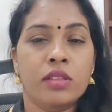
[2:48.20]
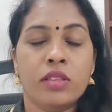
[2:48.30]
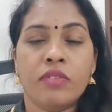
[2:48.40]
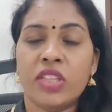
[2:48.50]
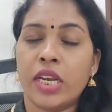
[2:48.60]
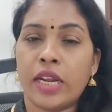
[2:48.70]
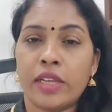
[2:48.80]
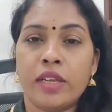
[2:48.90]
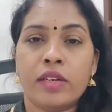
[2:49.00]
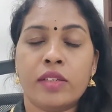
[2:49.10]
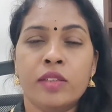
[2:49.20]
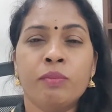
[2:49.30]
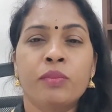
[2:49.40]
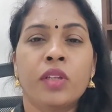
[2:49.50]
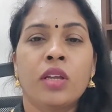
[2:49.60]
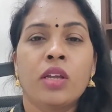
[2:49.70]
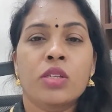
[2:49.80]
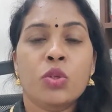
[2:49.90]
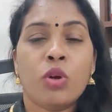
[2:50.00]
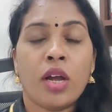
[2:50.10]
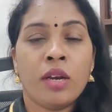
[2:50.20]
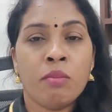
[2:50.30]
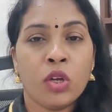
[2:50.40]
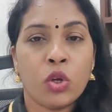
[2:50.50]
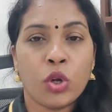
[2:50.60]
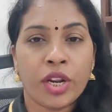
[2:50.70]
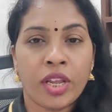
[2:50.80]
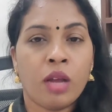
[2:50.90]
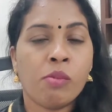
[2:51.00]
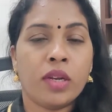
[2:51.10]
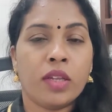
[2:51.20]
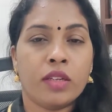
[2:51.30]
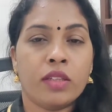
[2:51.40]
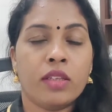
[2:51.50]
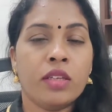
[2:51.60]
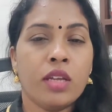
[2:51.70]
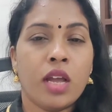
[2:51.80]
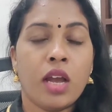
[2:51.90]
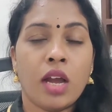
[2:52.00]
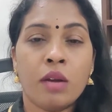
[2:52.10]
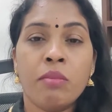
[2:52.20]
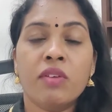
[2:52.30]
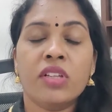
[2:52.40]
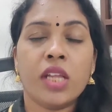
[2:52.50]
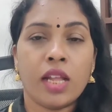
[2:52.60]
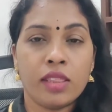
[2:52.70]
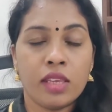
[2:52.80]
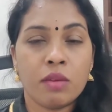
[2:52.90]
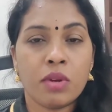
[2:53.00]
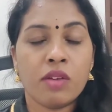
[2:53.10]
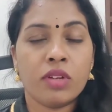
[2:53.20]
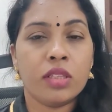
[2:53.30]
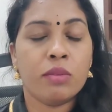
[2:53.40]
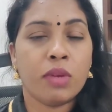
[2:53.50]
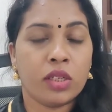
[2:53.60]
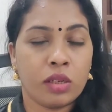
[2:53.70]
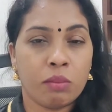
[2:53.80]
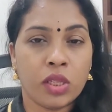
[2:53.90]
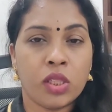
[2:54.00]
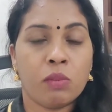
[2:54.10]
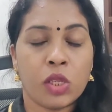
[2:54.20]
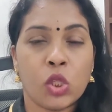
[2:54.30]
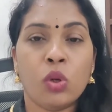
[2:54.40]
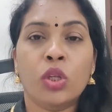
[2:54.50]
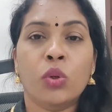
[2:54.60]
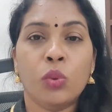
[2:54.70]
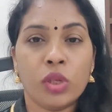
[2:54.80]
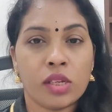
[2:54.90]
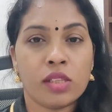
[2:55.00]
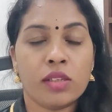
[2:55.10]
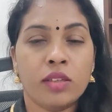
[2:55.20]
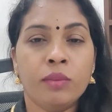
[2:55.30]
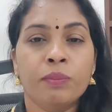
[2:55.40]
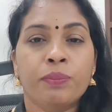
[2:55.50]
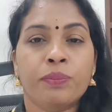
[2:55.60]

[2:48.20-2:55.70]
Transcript: இதுதான் வந்து நிறையா இருக்குது ஸோ அன்பு குறையாமல் இருக்கிறதுக்கு அன்பை வந்து அதிகமாக வந்து ம மற்றவங்களுக்கு கொடுக்கறதுக்கு